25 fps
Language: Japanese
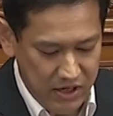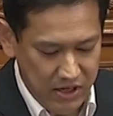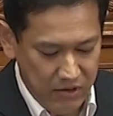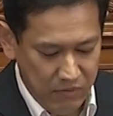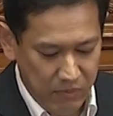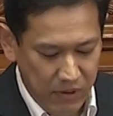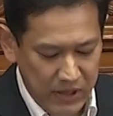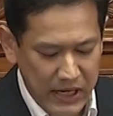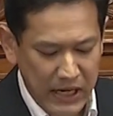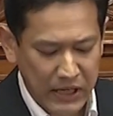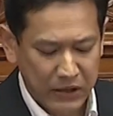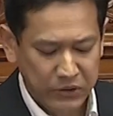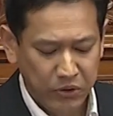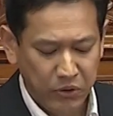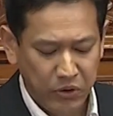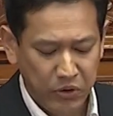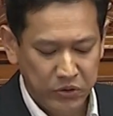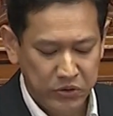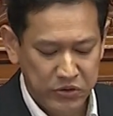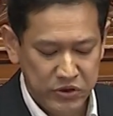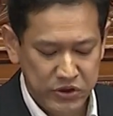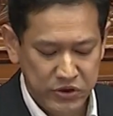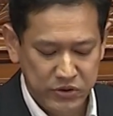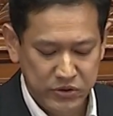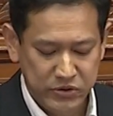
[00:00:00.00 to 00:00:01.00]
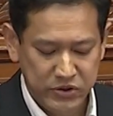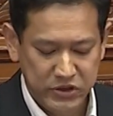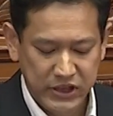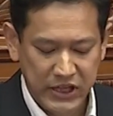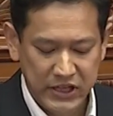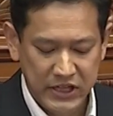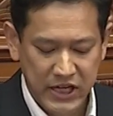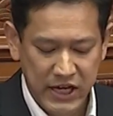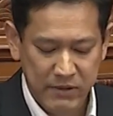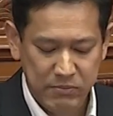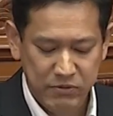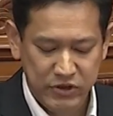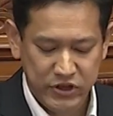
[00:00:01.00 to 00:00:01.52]
我が党の入手した
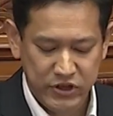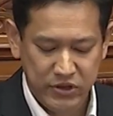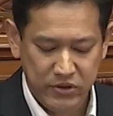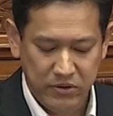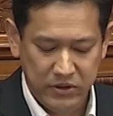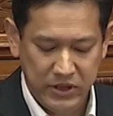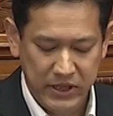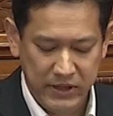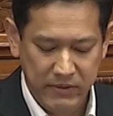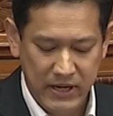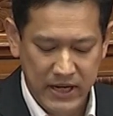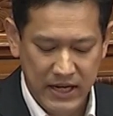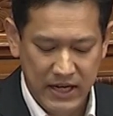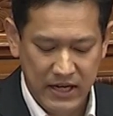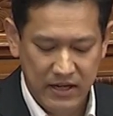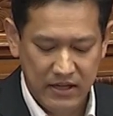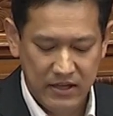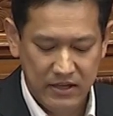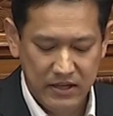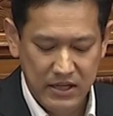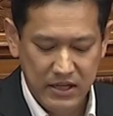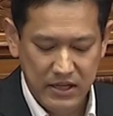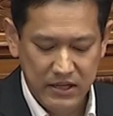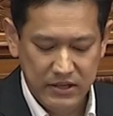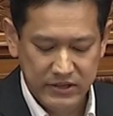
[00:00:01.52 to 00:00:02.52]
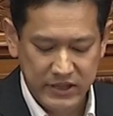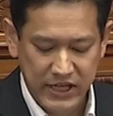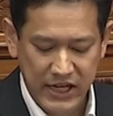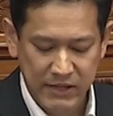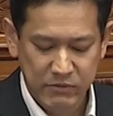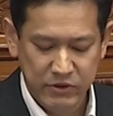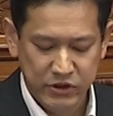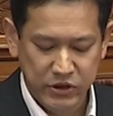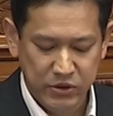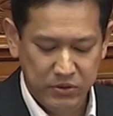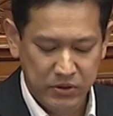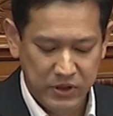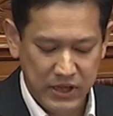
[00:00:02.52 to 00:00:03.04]
内部資料では、財
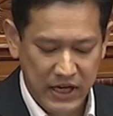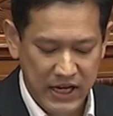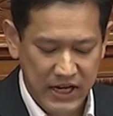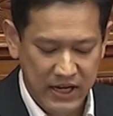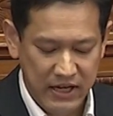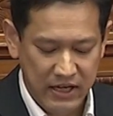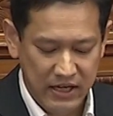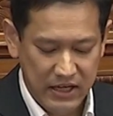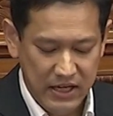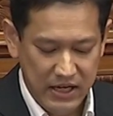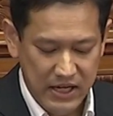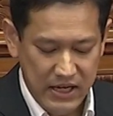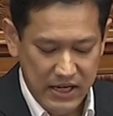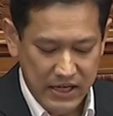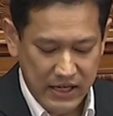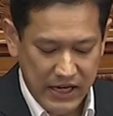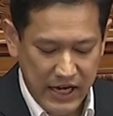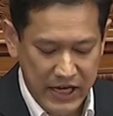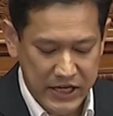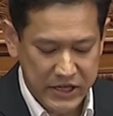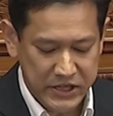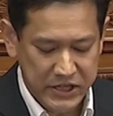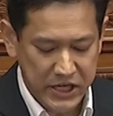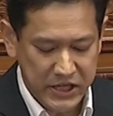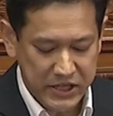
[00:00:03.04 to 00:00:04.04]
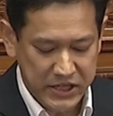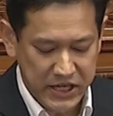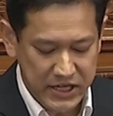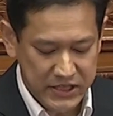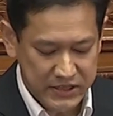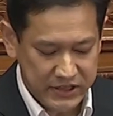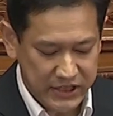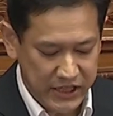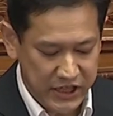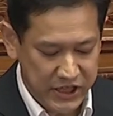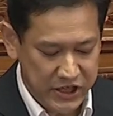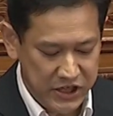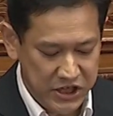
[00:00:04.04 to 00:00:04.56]
務省が会計検
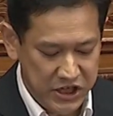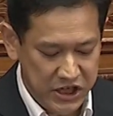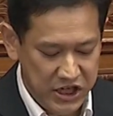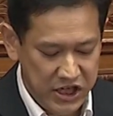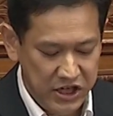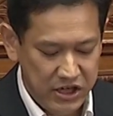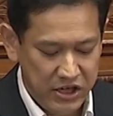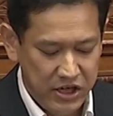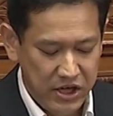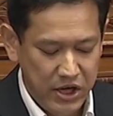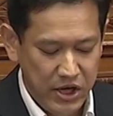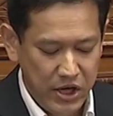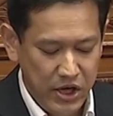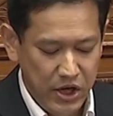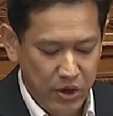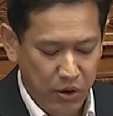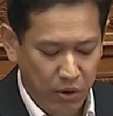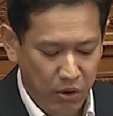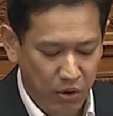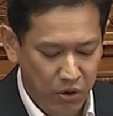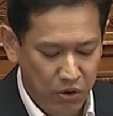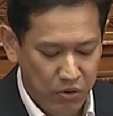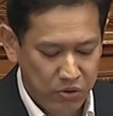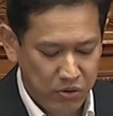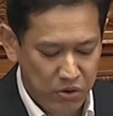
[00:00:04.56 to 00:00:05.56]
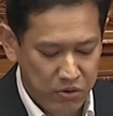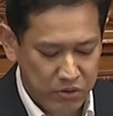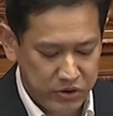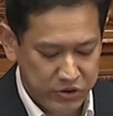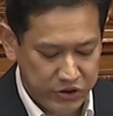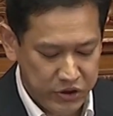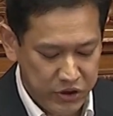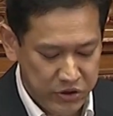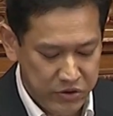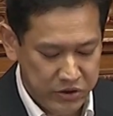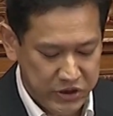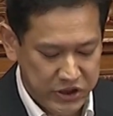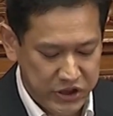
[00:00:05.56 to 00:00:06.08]
査院に報告
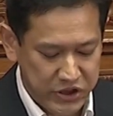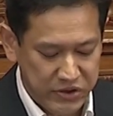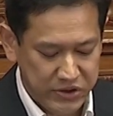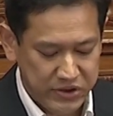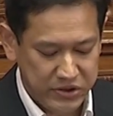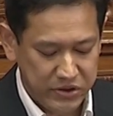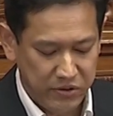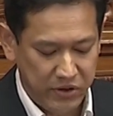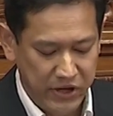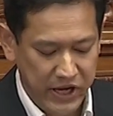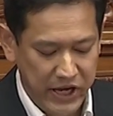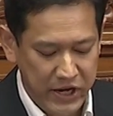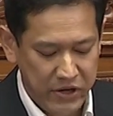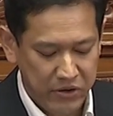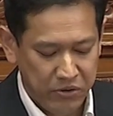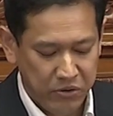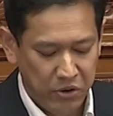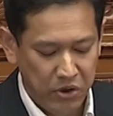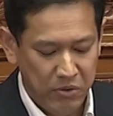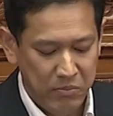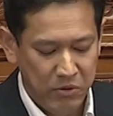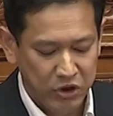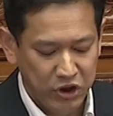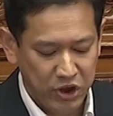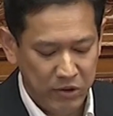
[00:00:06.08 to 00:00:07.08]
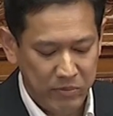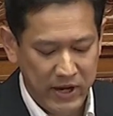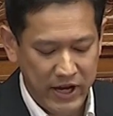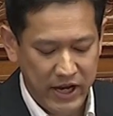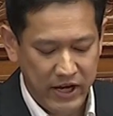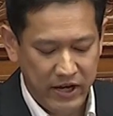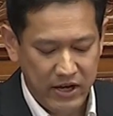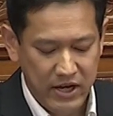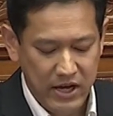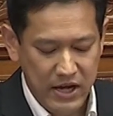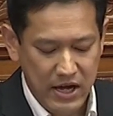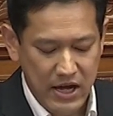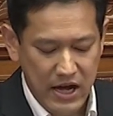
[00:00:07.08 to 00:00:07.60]
書の記述の変更を求
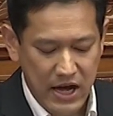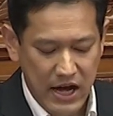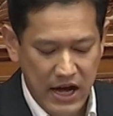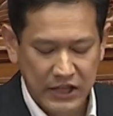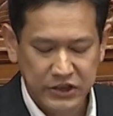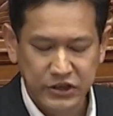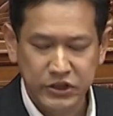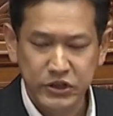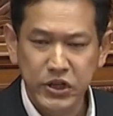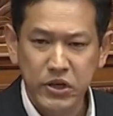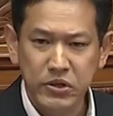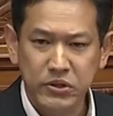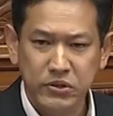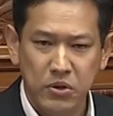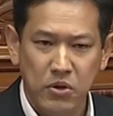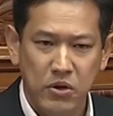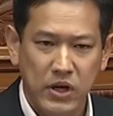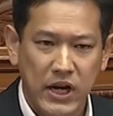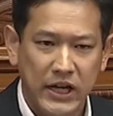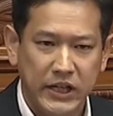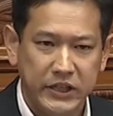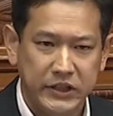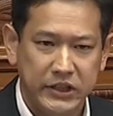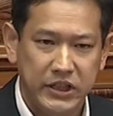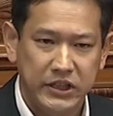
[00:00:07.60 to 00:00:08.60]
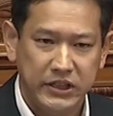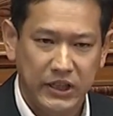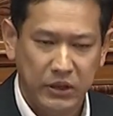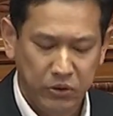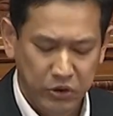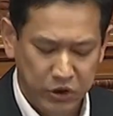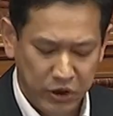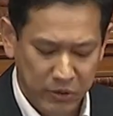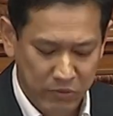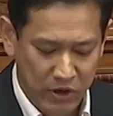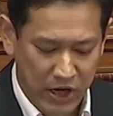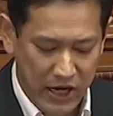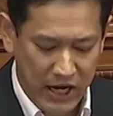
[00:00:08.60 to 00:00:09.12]
め、圧力をかけていたこ
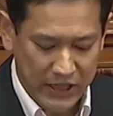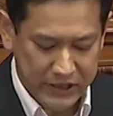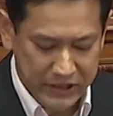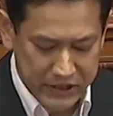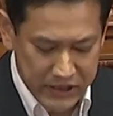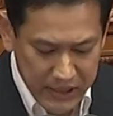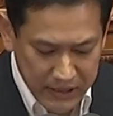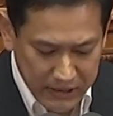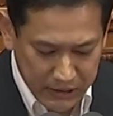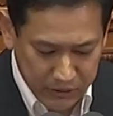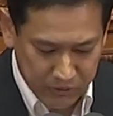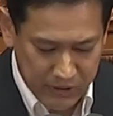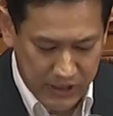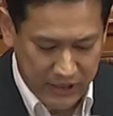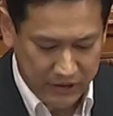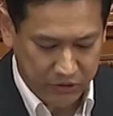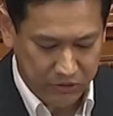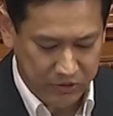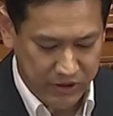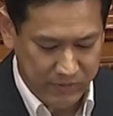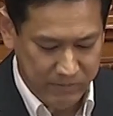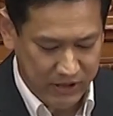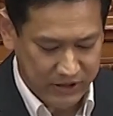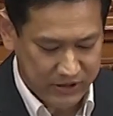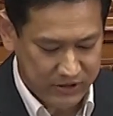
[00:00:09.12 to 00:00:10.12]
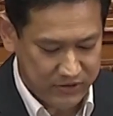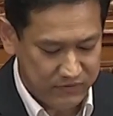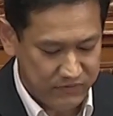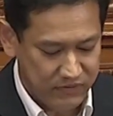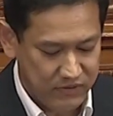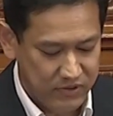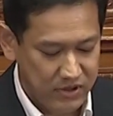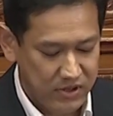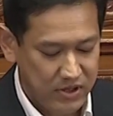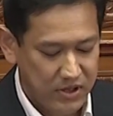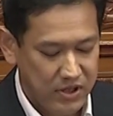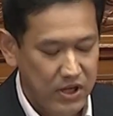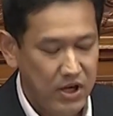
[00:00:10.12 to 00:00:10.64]
とも明らかとなっております。
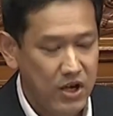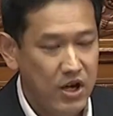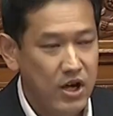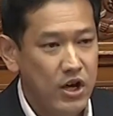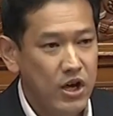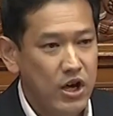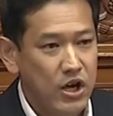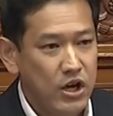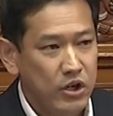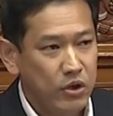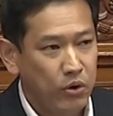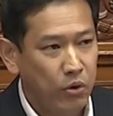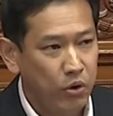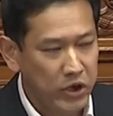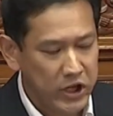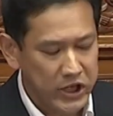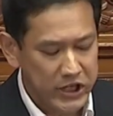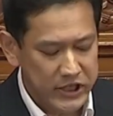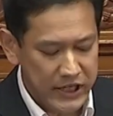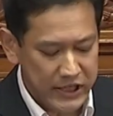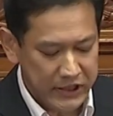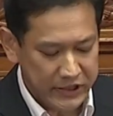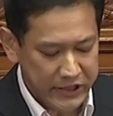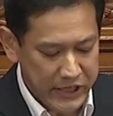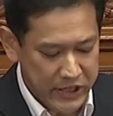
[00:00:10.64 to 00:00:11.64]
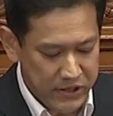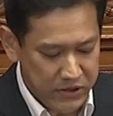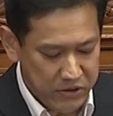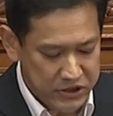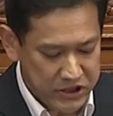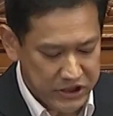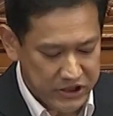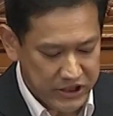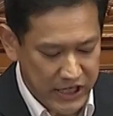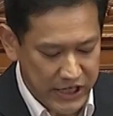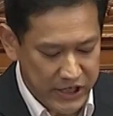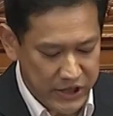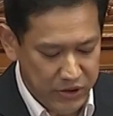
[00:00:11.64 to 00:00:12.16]
これだけの
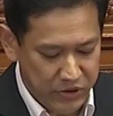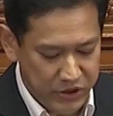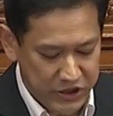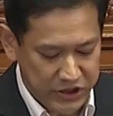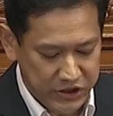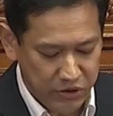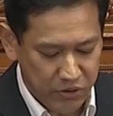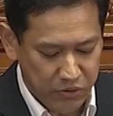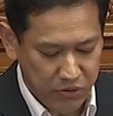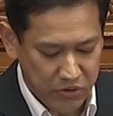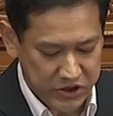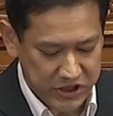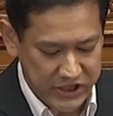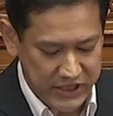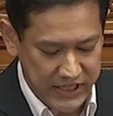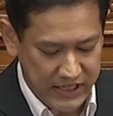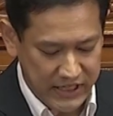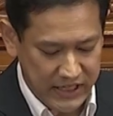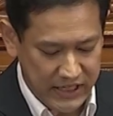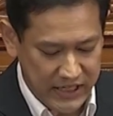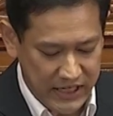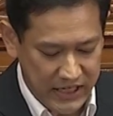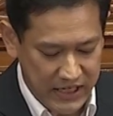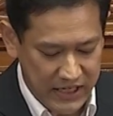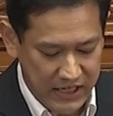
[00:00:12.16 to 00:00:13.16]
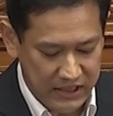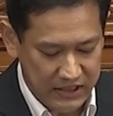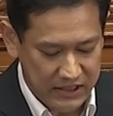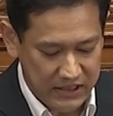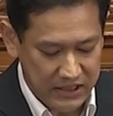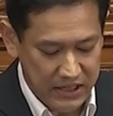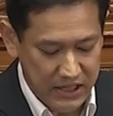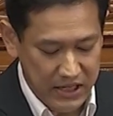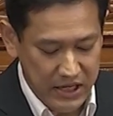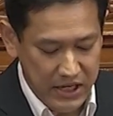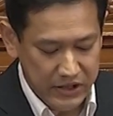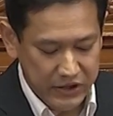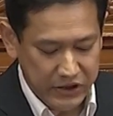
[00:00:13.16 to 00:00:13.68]
事態を引き起こしながら、
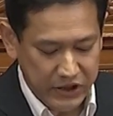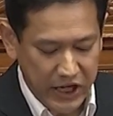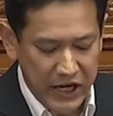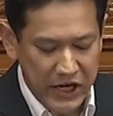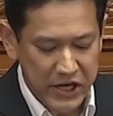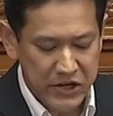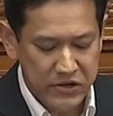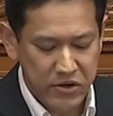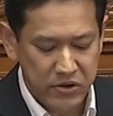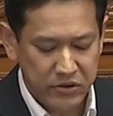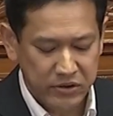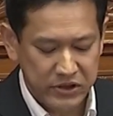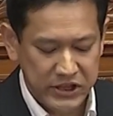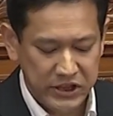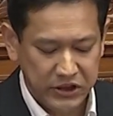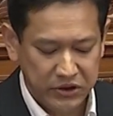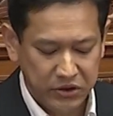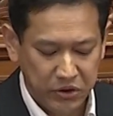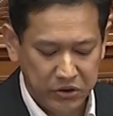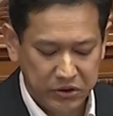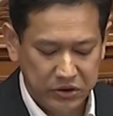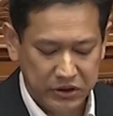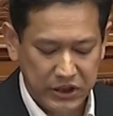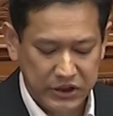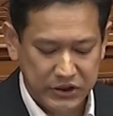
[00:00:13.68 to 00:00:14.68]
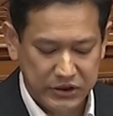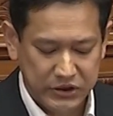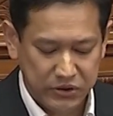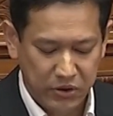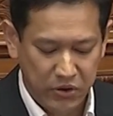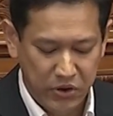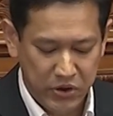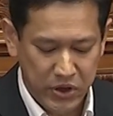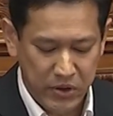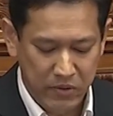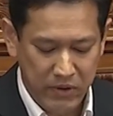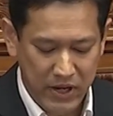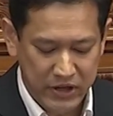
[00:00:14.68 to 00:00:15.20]
権力にとって都
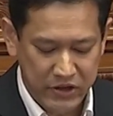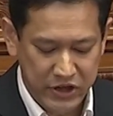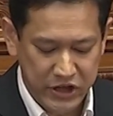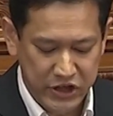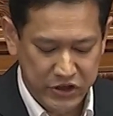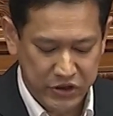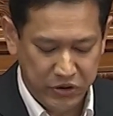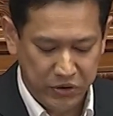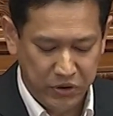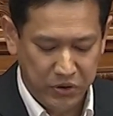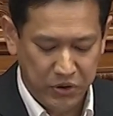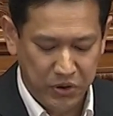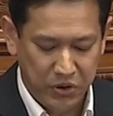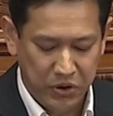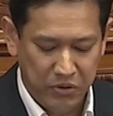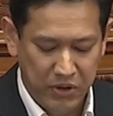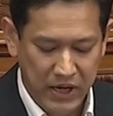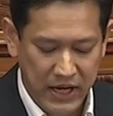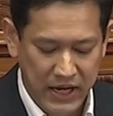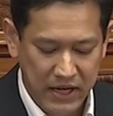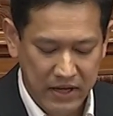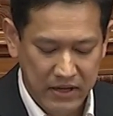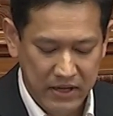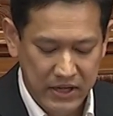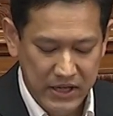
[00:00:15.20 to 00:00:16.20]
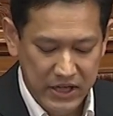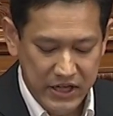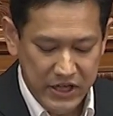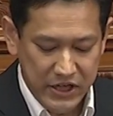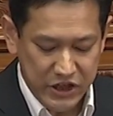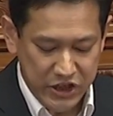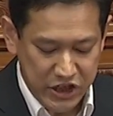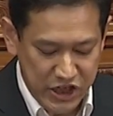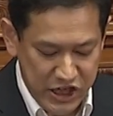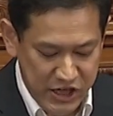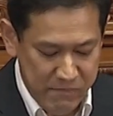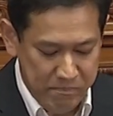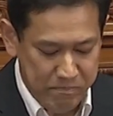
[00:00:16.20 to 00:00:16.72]
合の悪い情報は
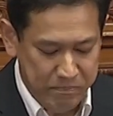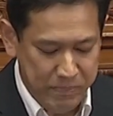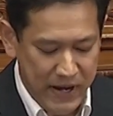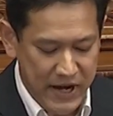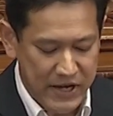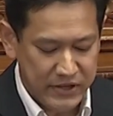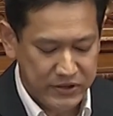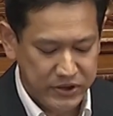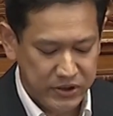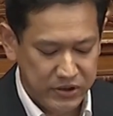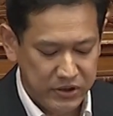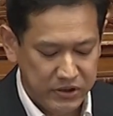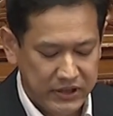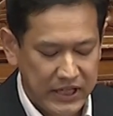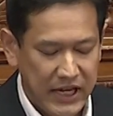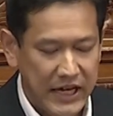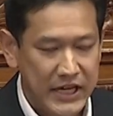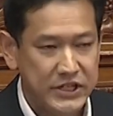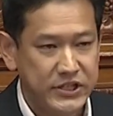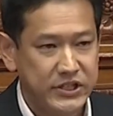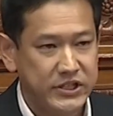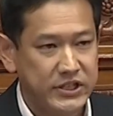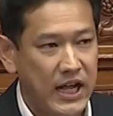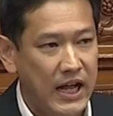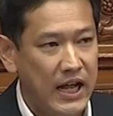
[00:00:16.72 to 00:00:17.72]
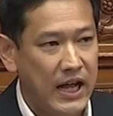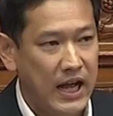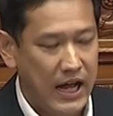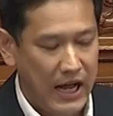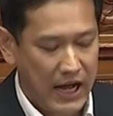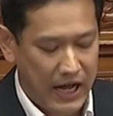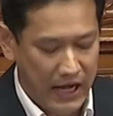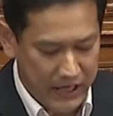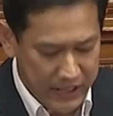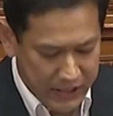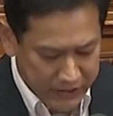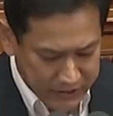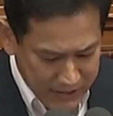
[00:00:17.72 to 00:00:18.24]
隠蔽する体質が
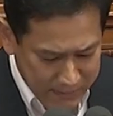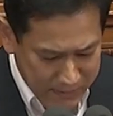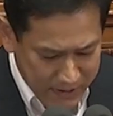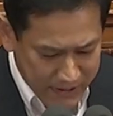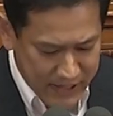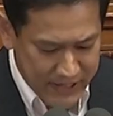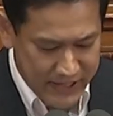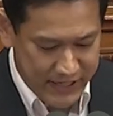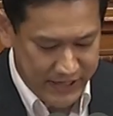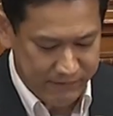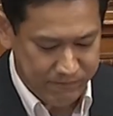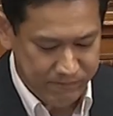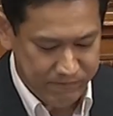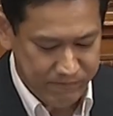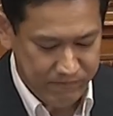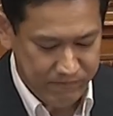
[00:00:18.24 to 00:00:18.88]
改まらない。